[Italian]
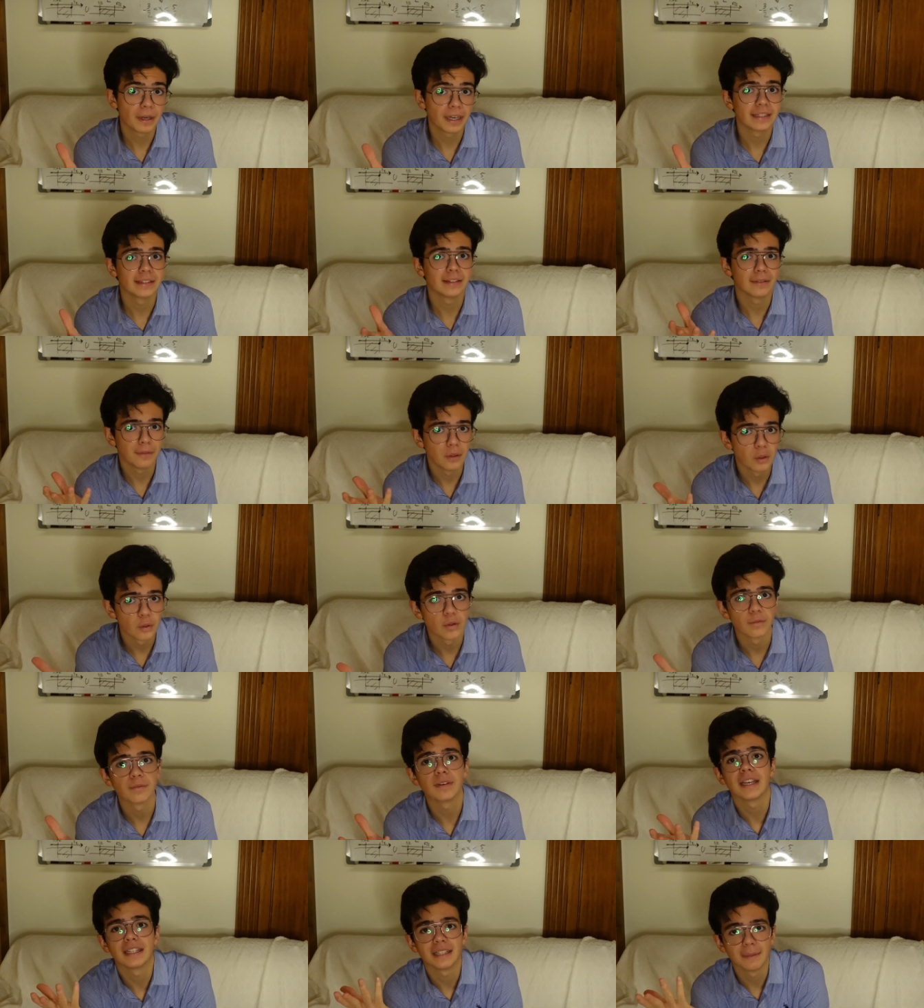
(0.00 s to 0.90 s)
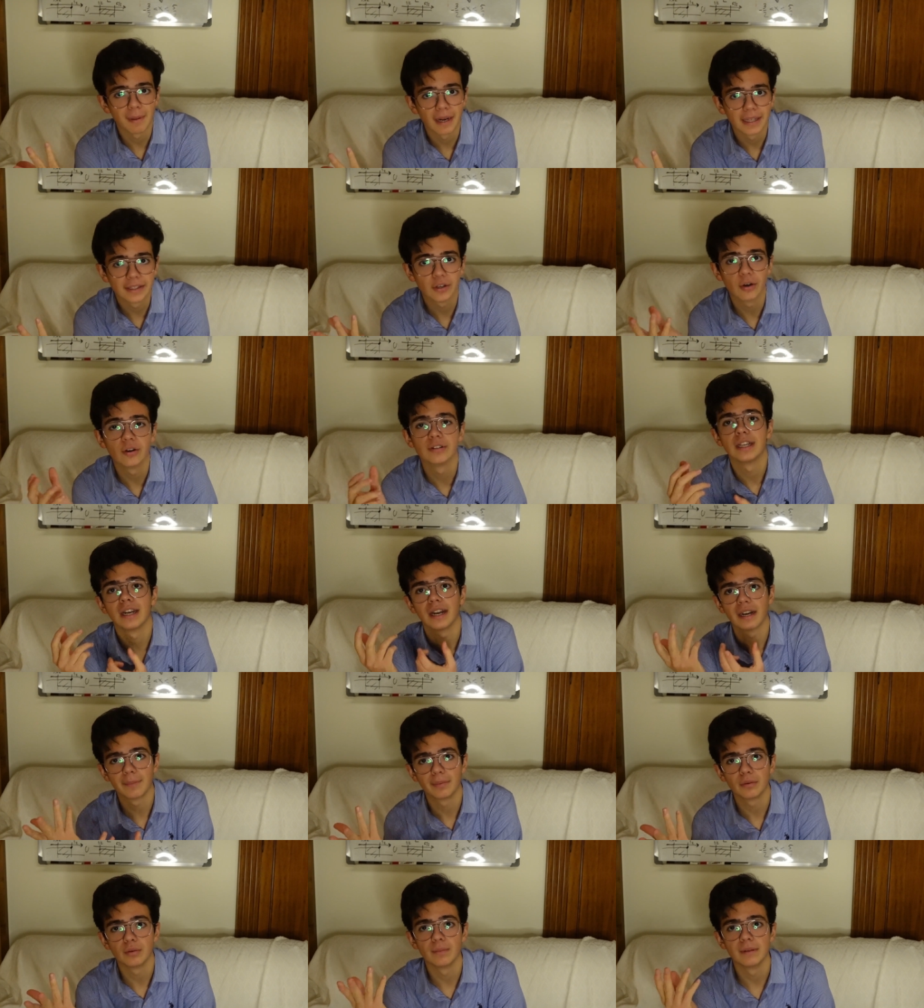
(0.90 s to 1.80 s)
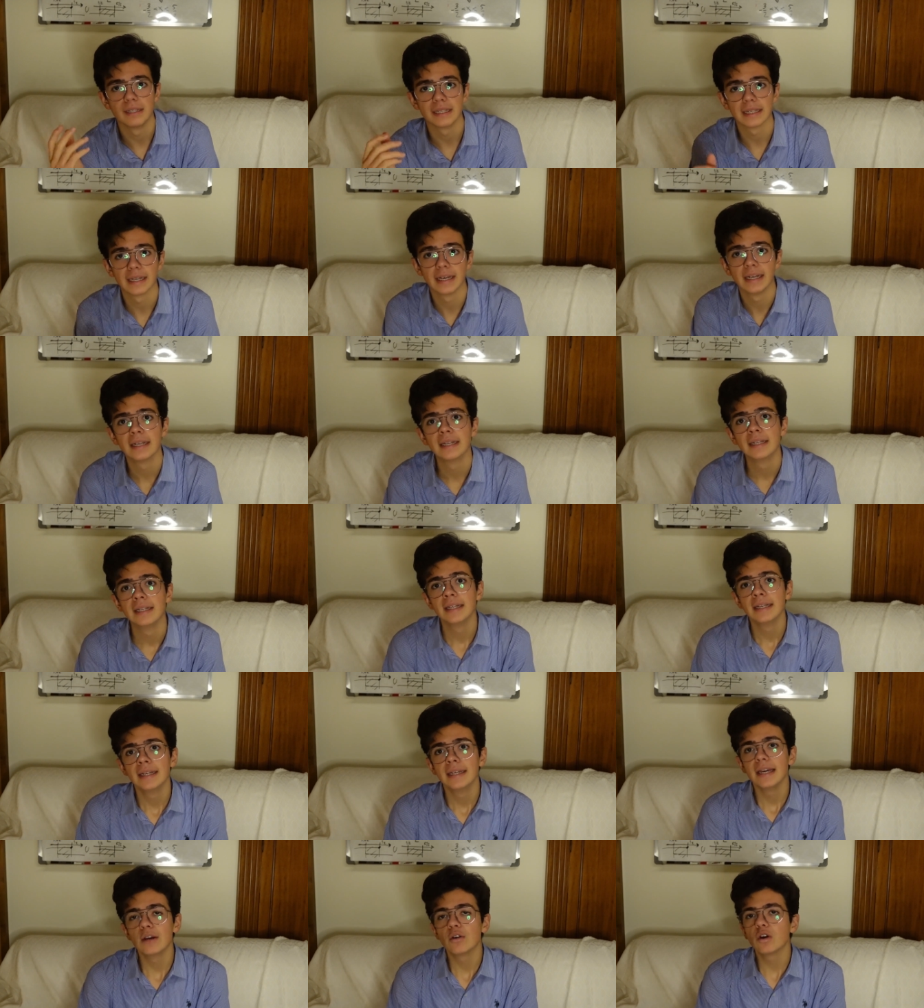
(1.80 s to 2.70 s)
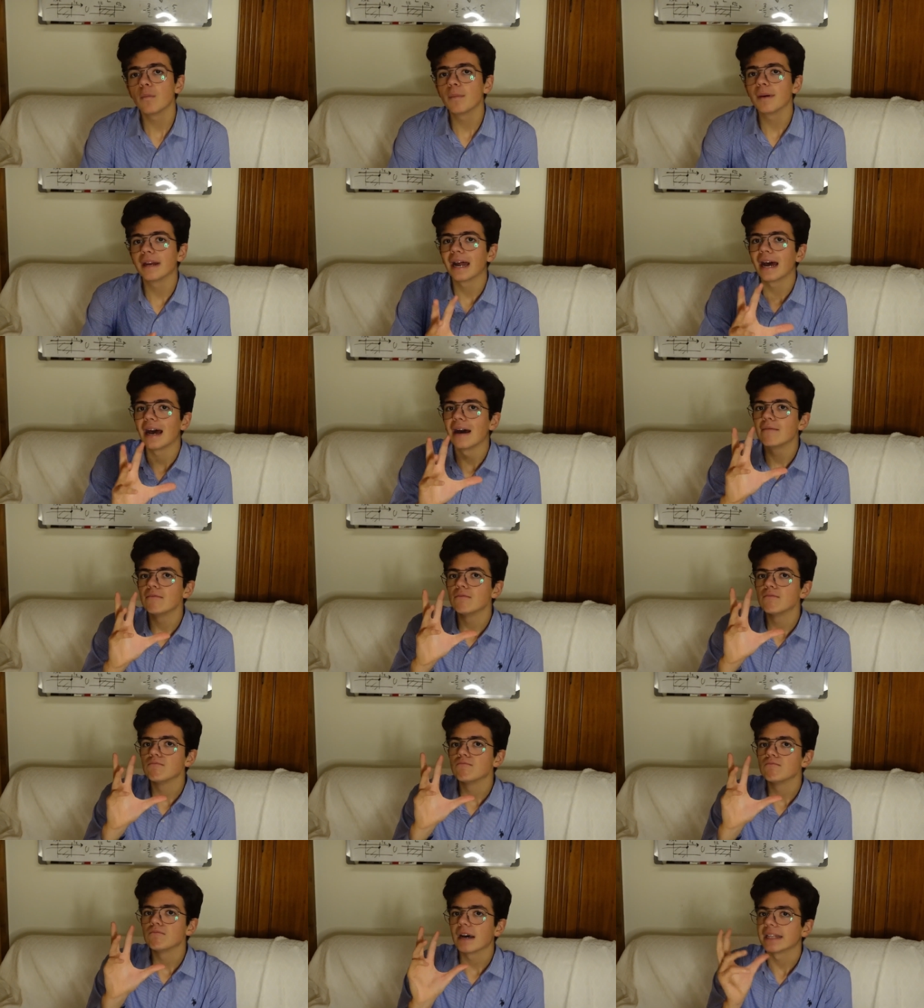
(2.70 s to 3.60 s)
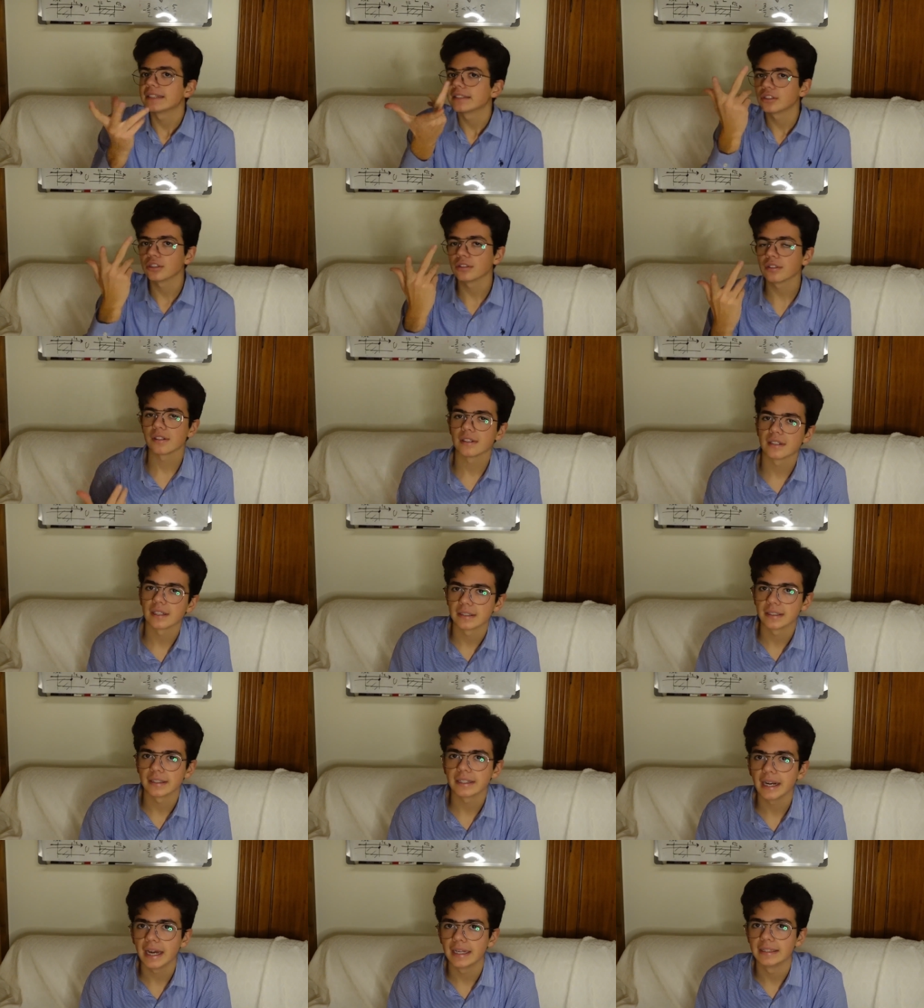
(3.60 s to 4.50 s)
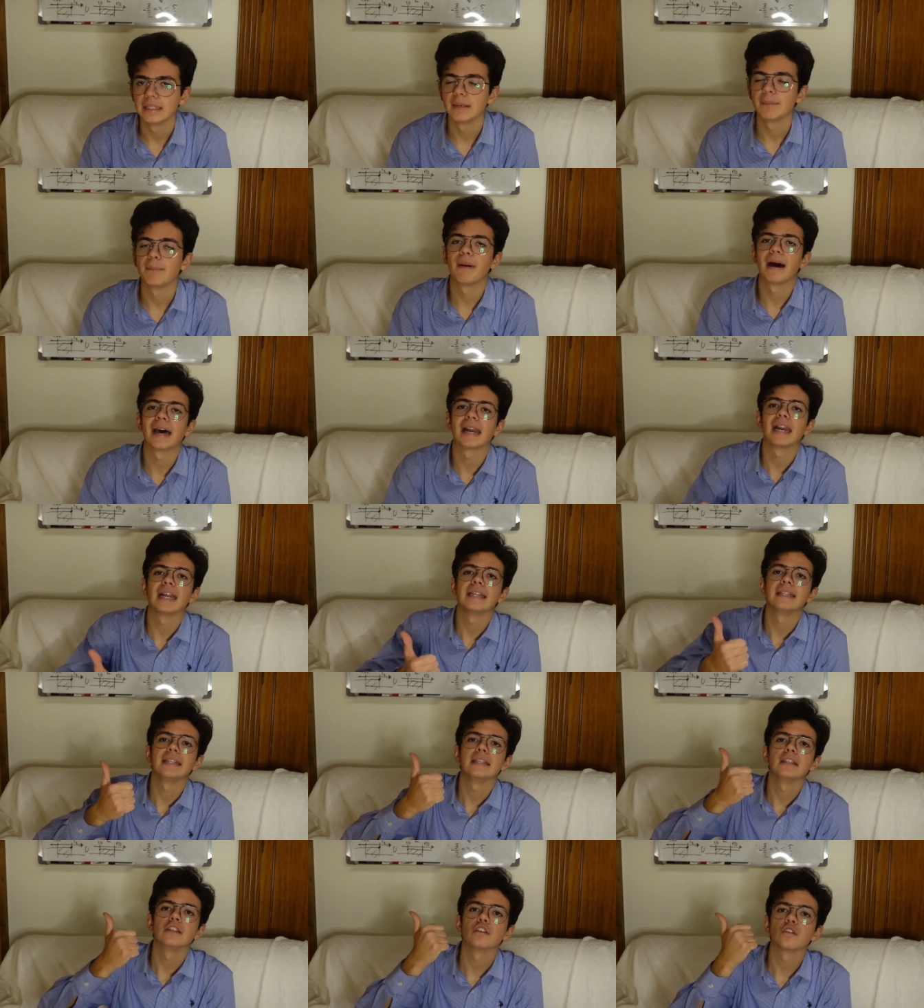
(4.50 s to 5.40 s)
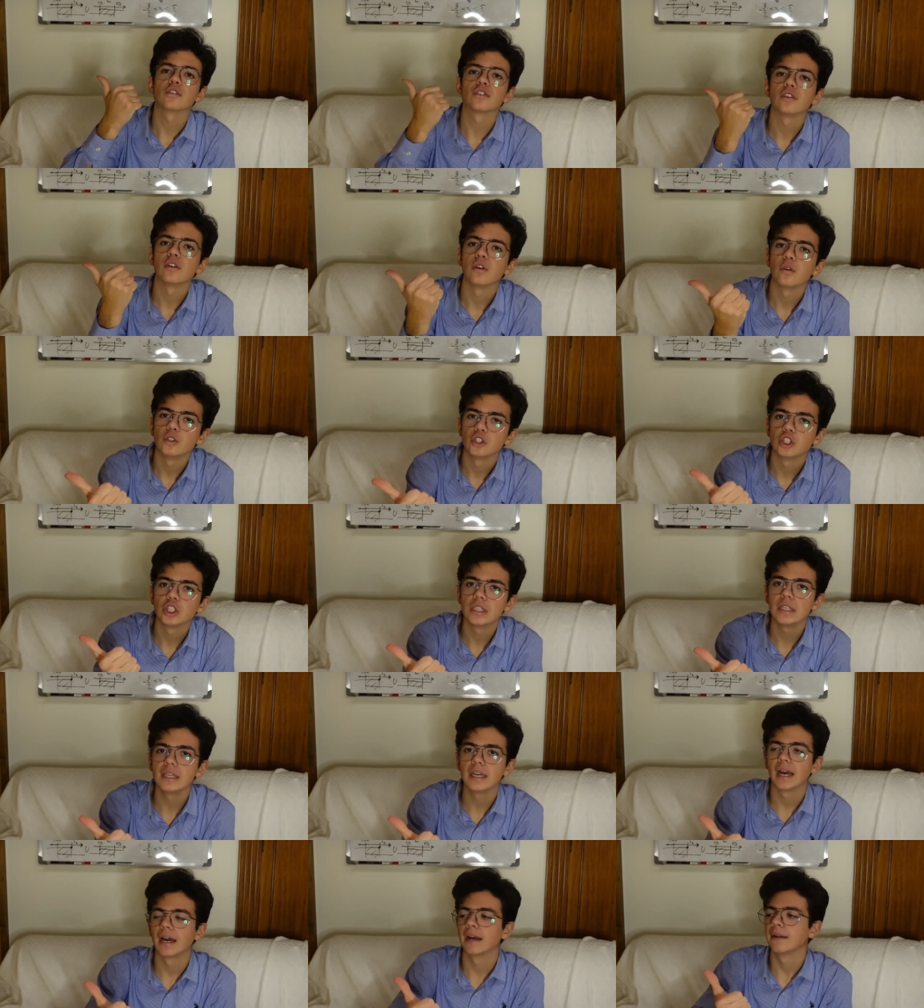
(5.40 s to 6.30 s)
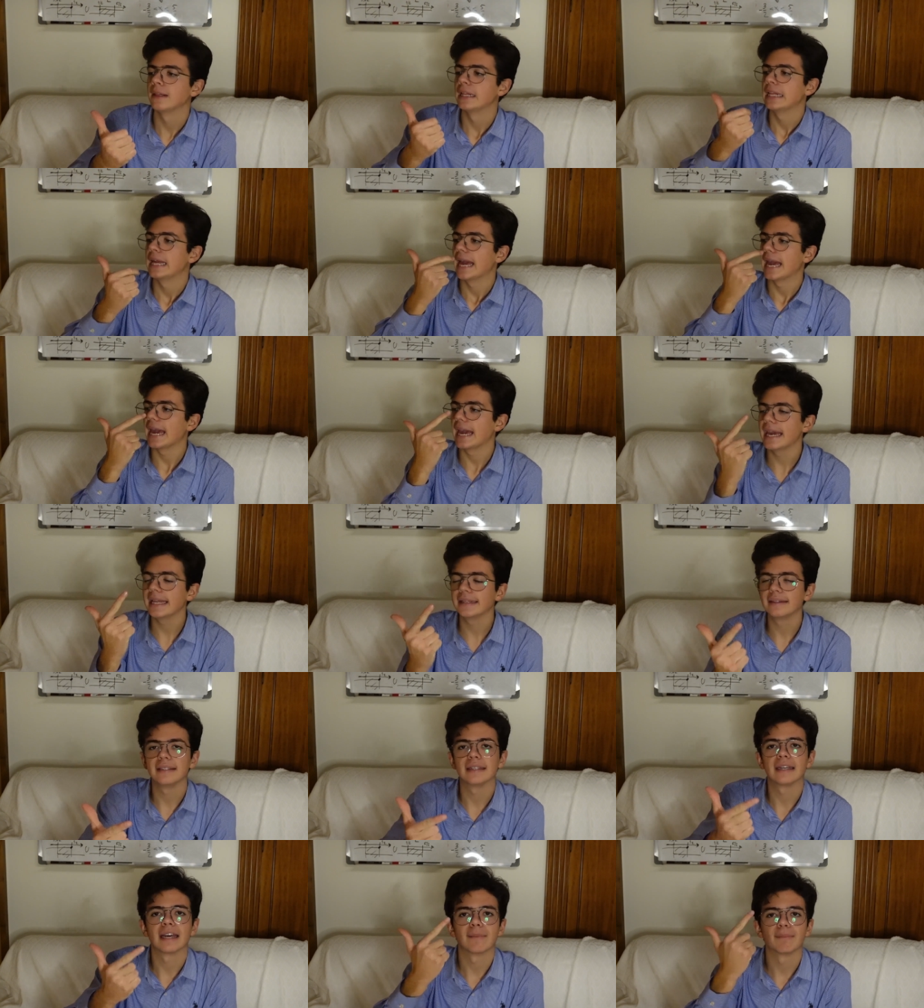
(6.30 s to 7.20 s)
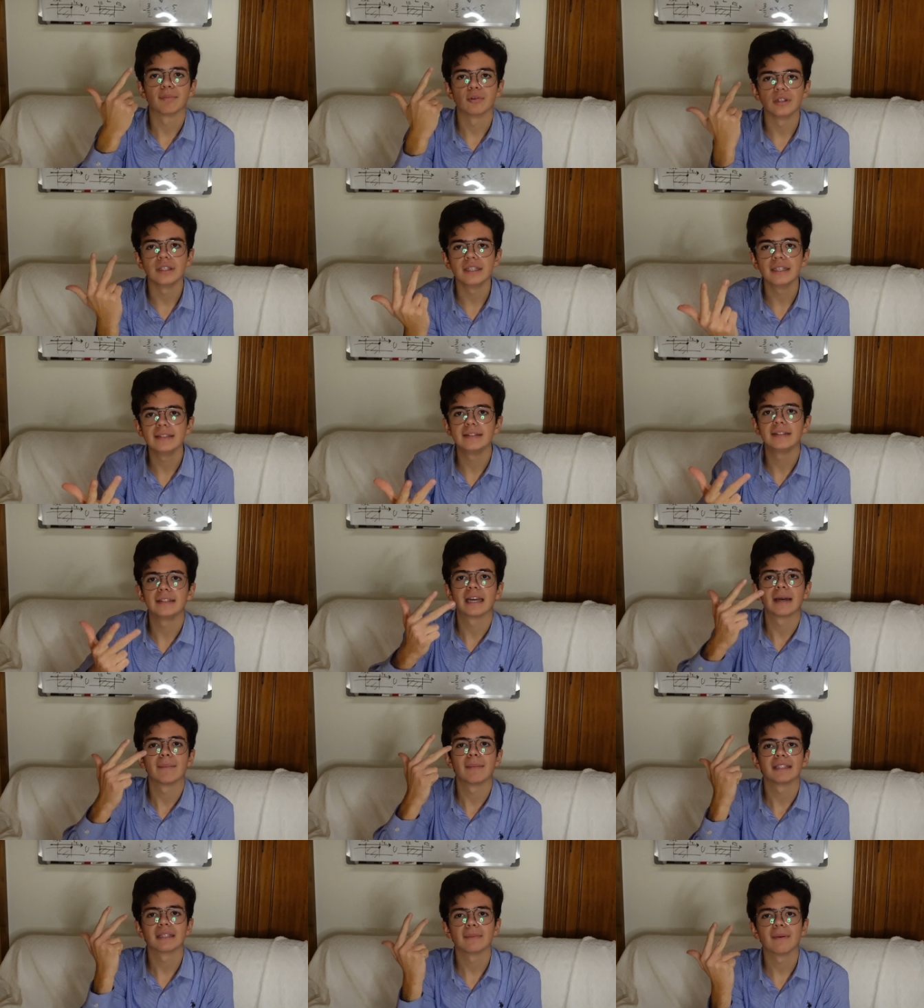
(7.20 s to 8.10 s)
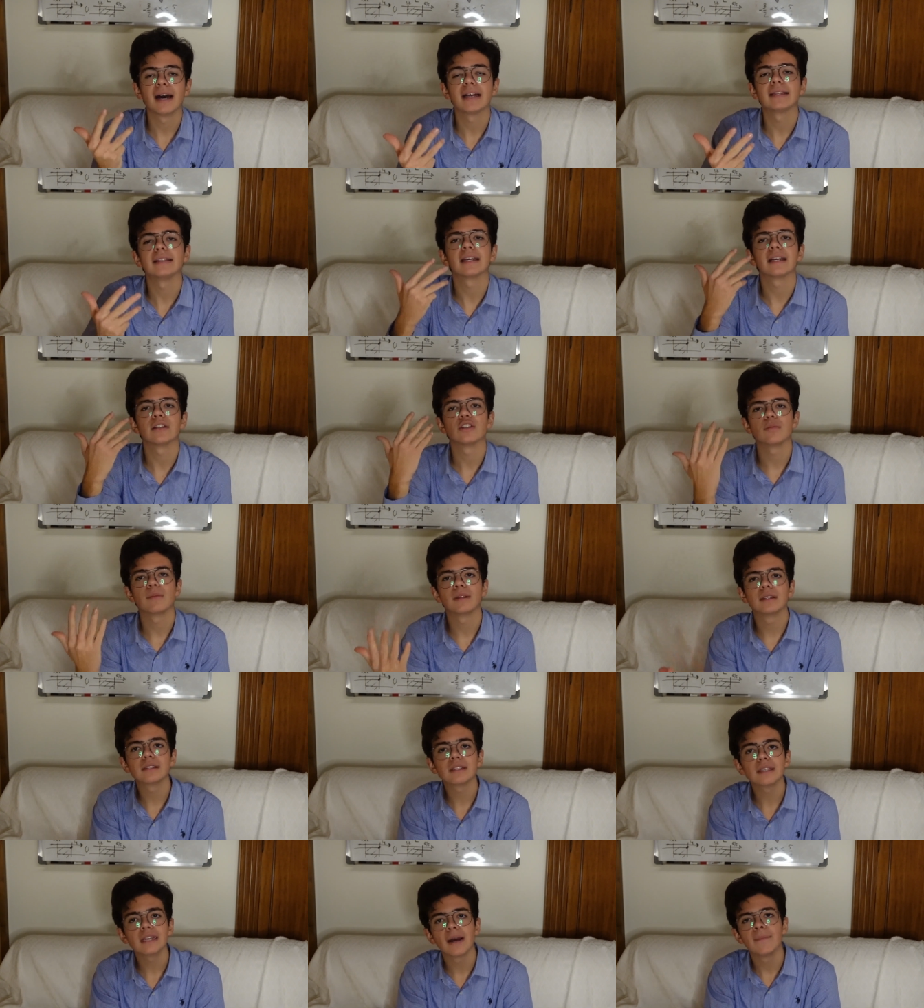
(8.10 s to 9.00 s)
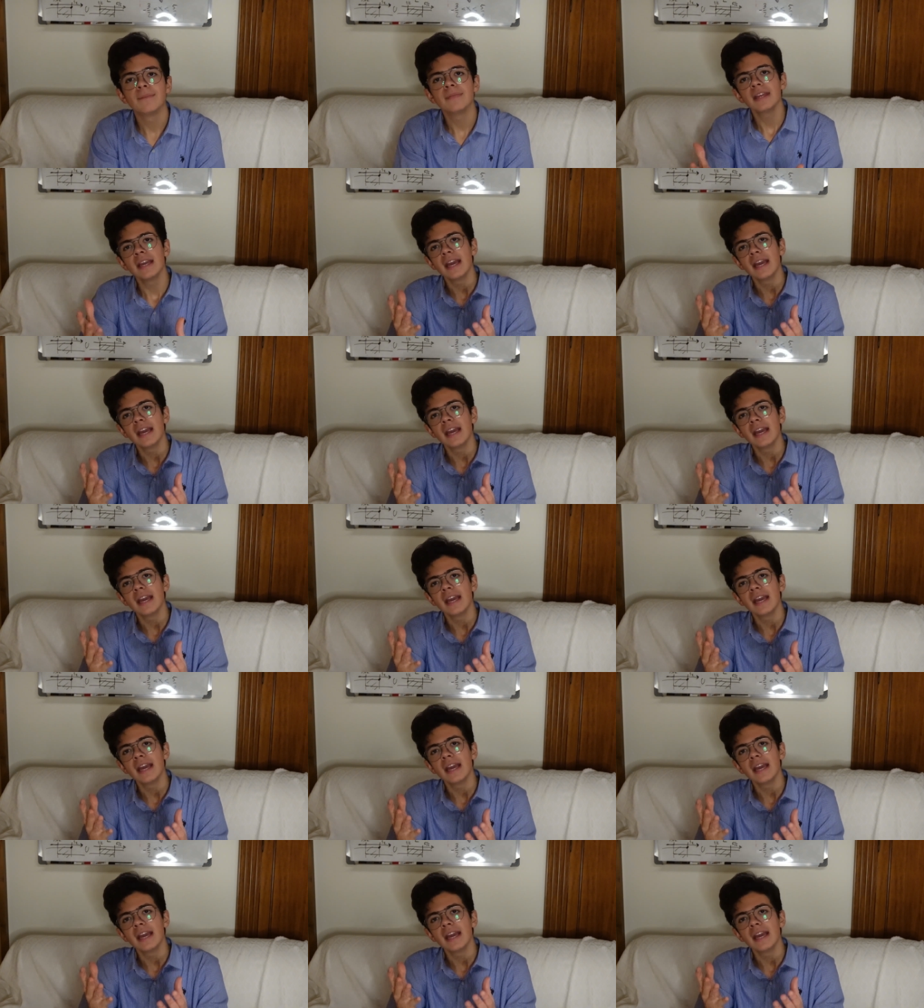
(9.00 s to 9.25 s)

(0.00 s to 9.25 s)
di, filosofia di Platone, la Repubblica, è un'opera a 360 gradi, parla di gnoseologia, etica, politica, matematica, geometria